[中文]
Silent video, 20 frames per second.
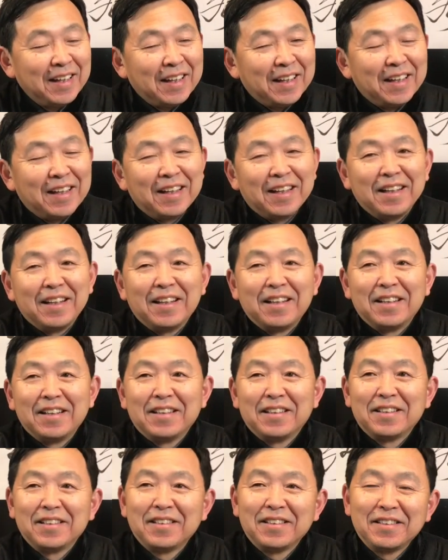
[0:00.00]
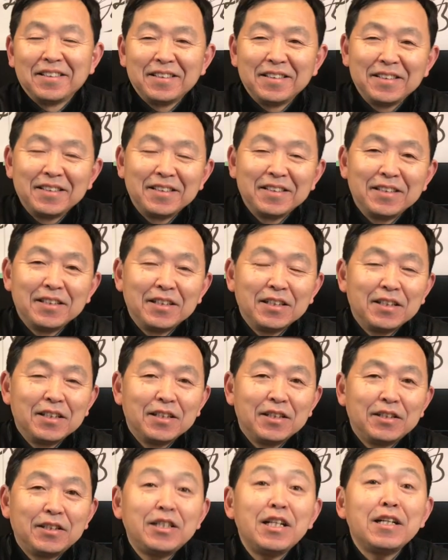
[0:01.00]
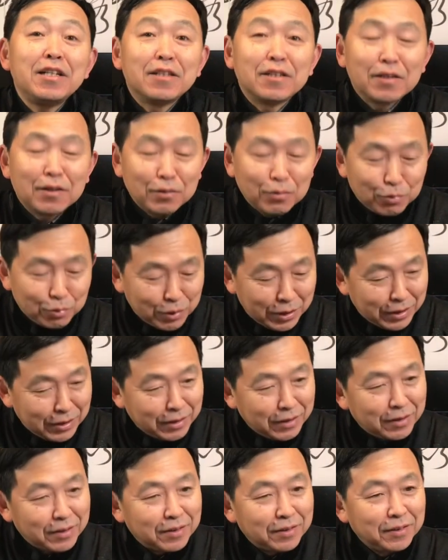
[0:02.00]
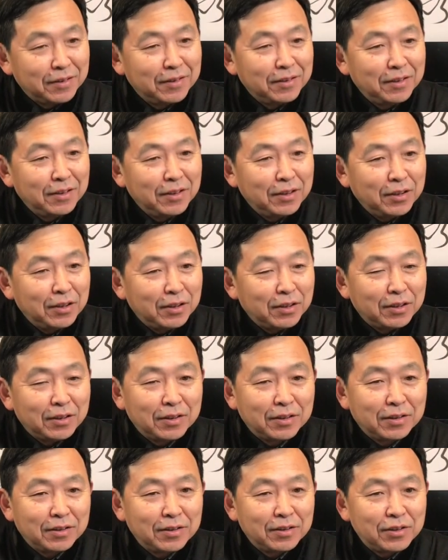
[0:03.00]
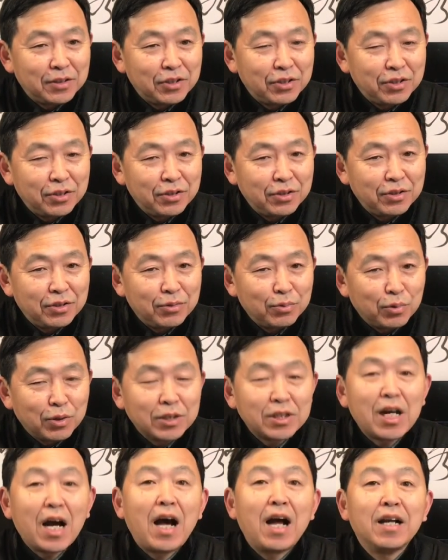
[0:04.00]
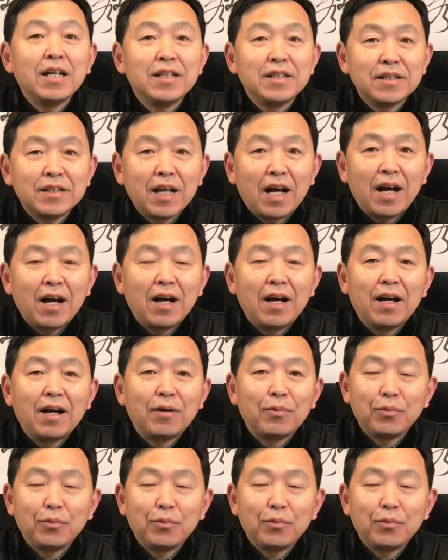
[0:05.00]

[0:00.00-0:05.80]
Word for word: 哎，这则录音呢？呃，是我查了一下啊，